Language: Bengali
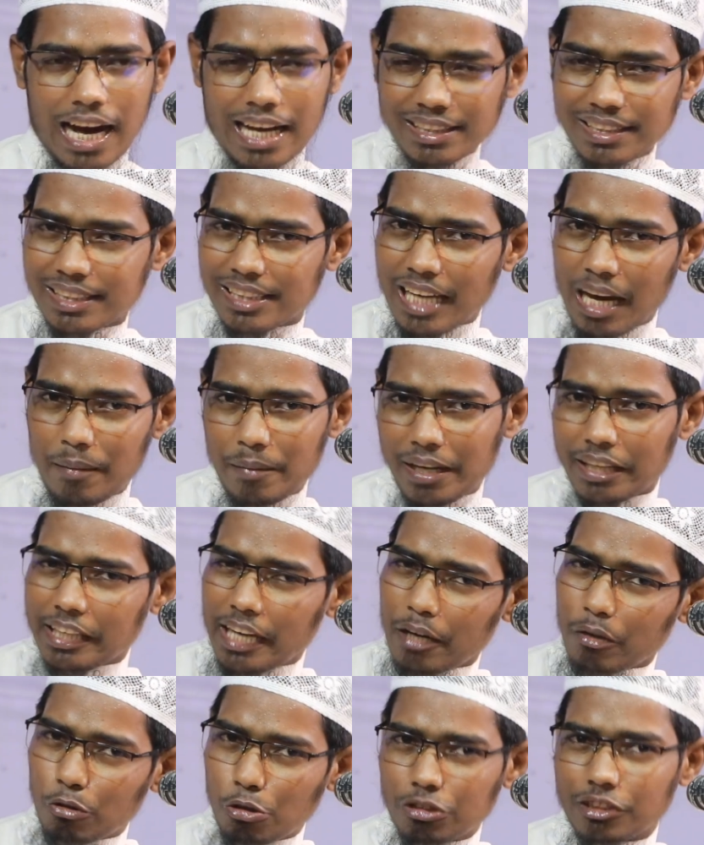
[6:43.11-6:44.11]
আজকে
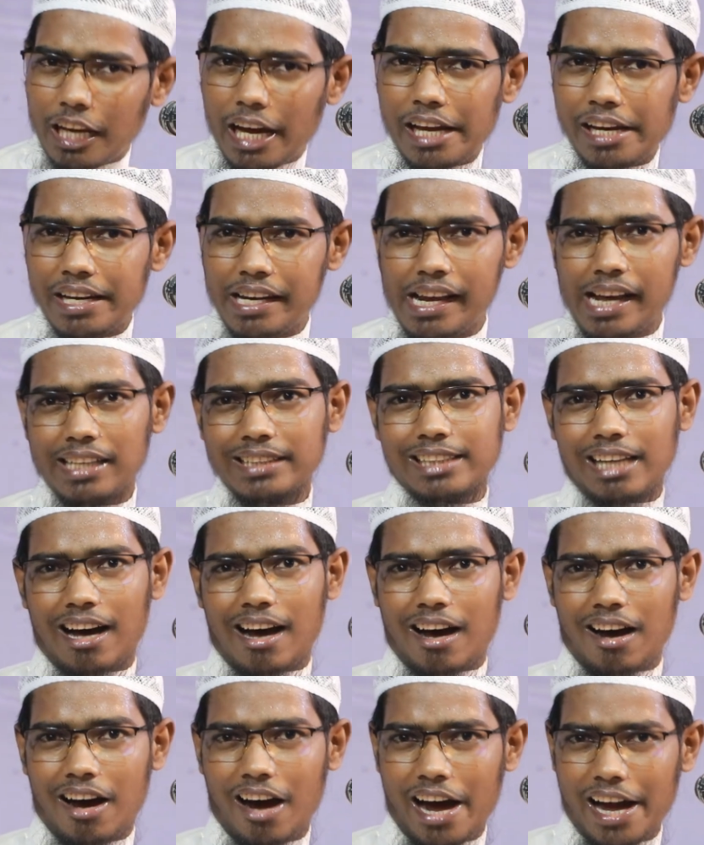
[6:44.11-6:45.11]
আমাকে কোথায় নিয়ে
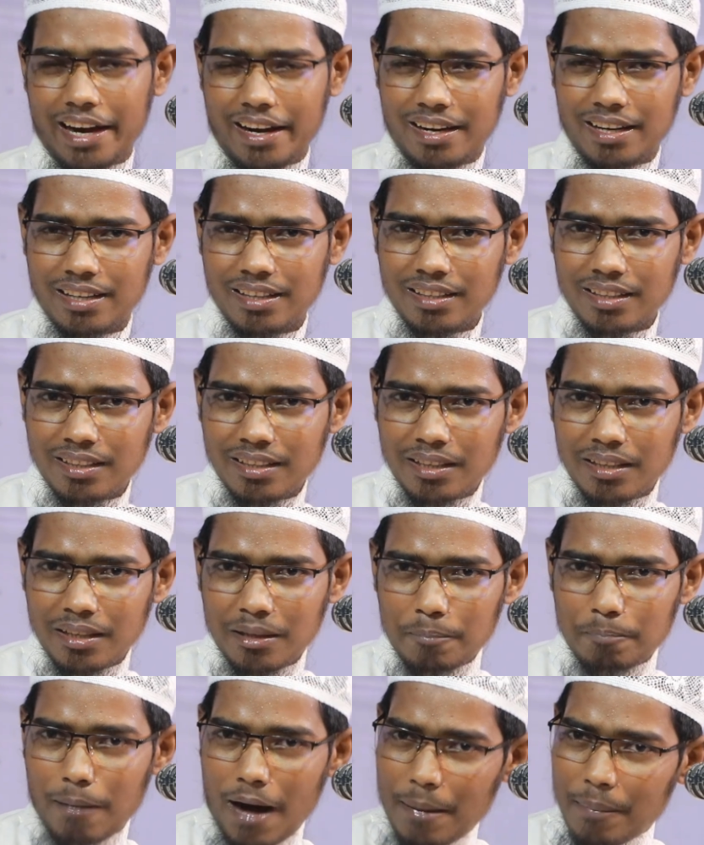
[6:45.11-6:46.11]
যাওয়া হয়
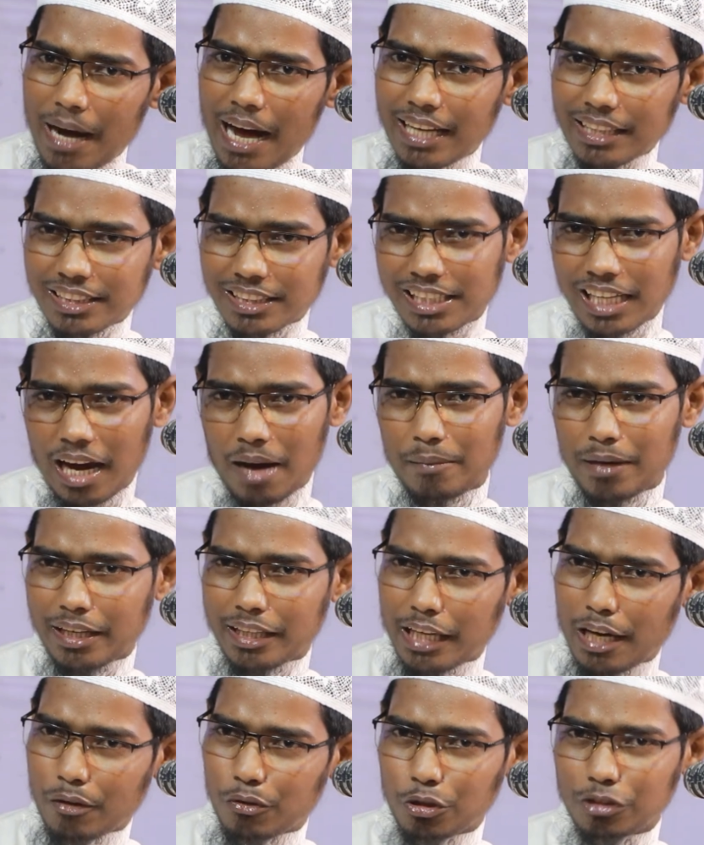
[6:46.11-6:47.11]
বাবা আজকে
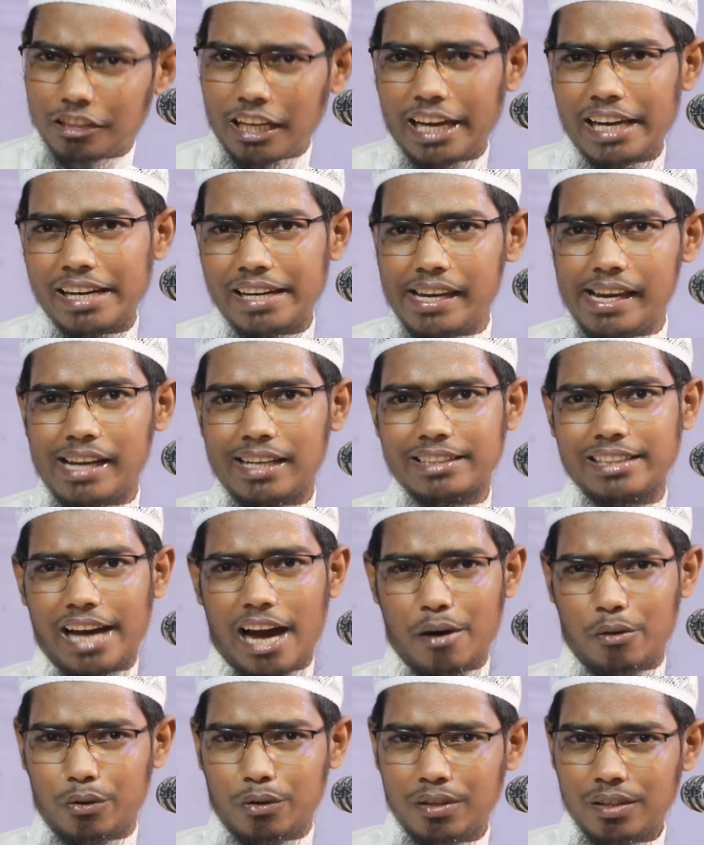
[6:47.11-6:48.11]
আমাকে কোথায় নিয়ে যাও